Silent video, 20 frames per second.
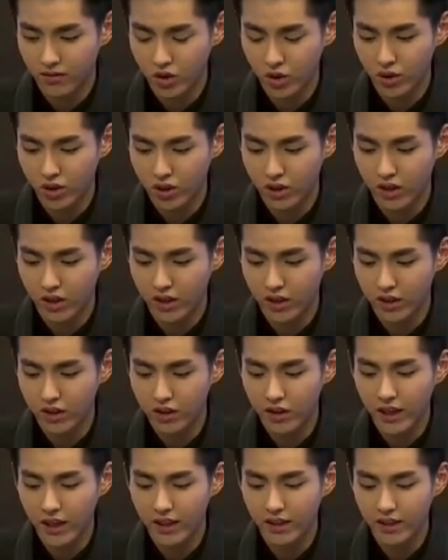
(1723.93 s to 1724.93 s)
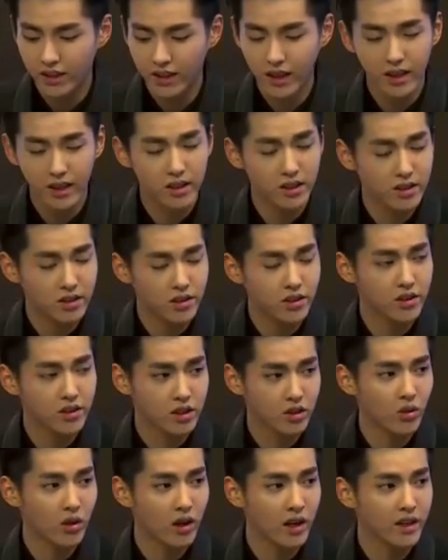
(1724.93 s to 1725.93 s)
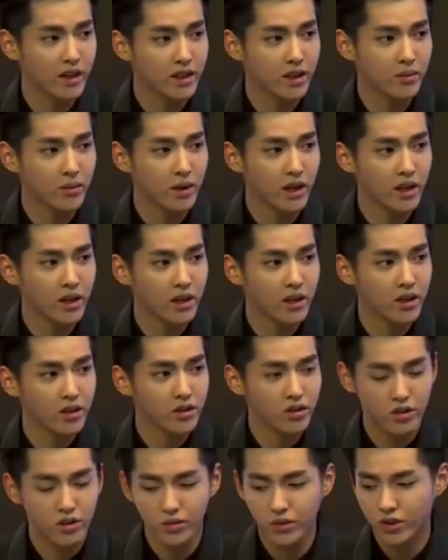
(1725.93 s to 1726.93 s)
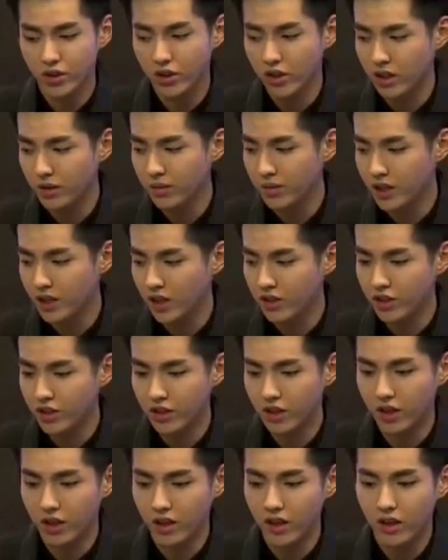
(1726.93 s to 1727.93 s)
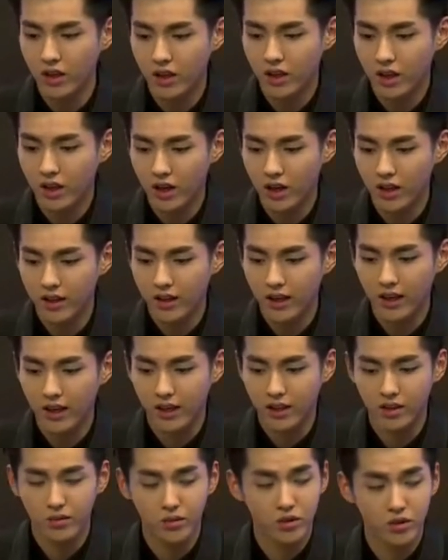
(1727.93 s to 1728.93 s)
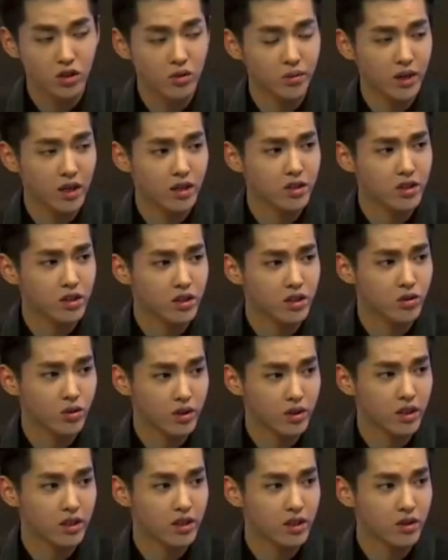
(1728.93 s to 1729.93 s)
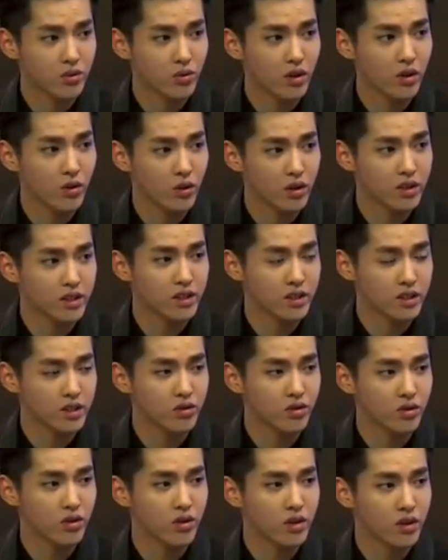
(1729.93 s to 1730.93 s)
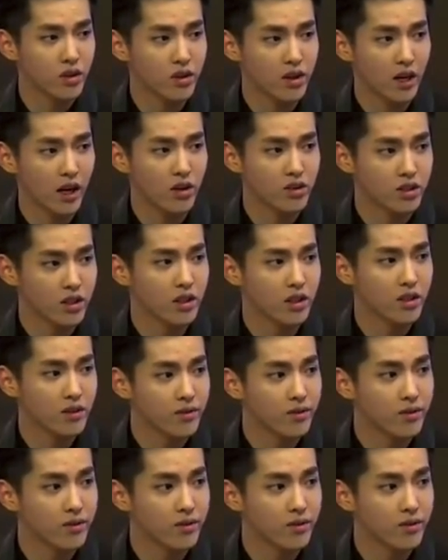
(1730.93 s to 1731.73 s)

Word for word: 就是可能是看看视情况而定吧。什么时候可能比较适合呃电影？什么时候比较适合做一些音乐？我会自己去调整。